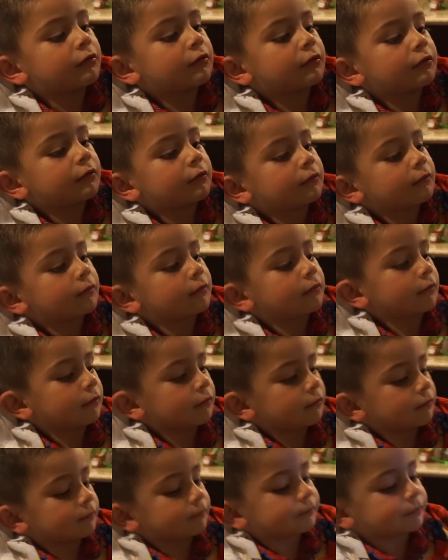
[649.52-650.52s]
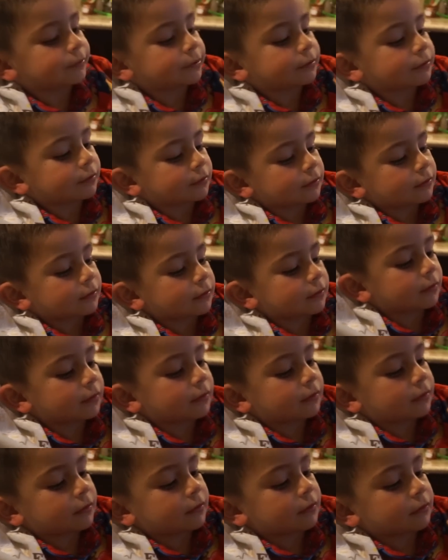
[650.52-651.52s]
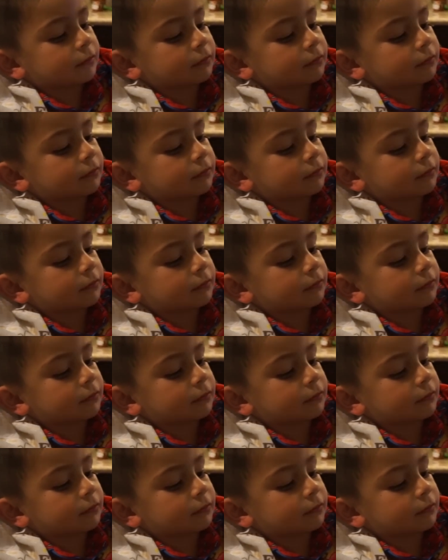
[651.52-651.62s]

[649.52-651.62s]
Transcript: Hola, ¿vas a leer un libro?